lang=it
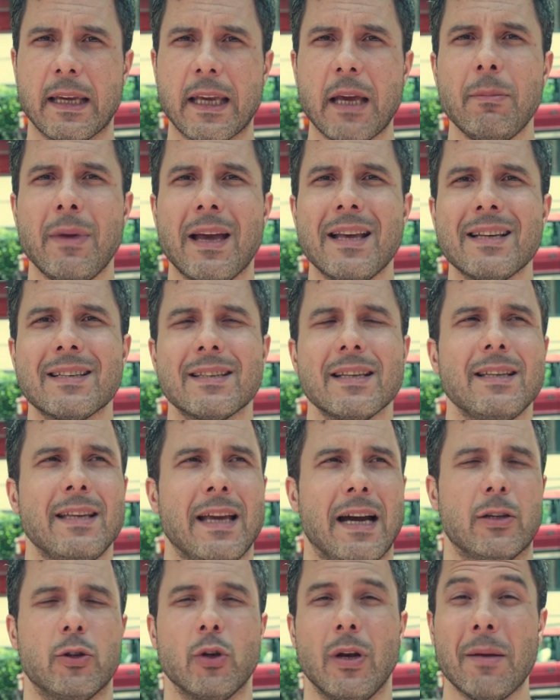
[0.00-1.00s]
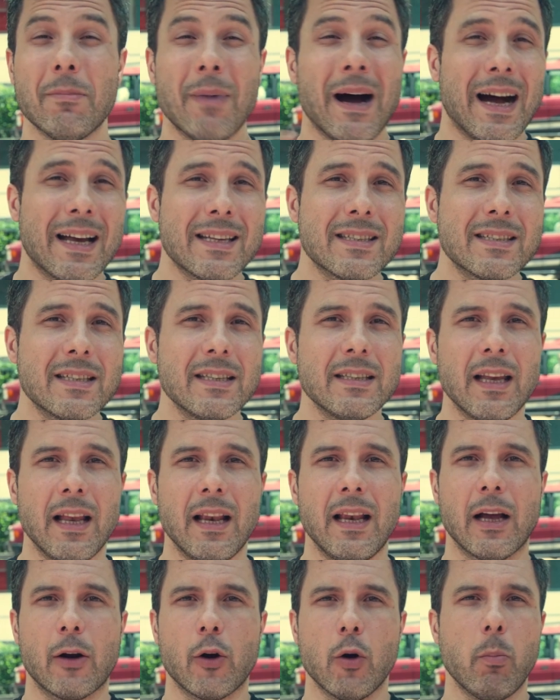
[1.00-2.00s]
che mi ha insegnato le basi
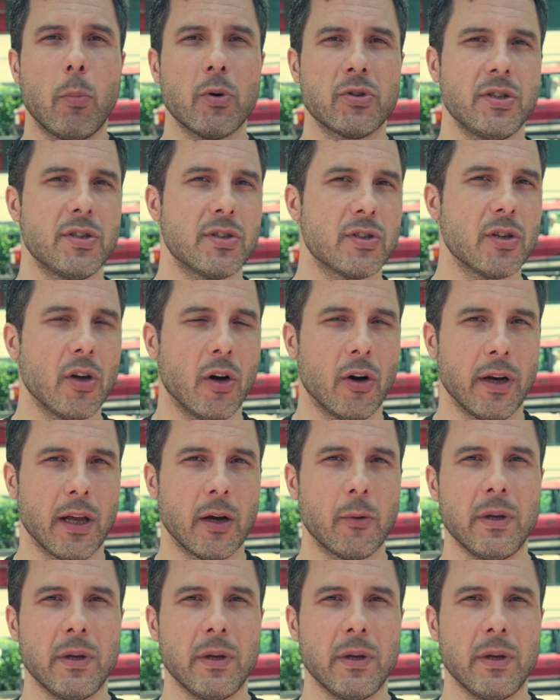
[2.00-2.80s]
della composizione,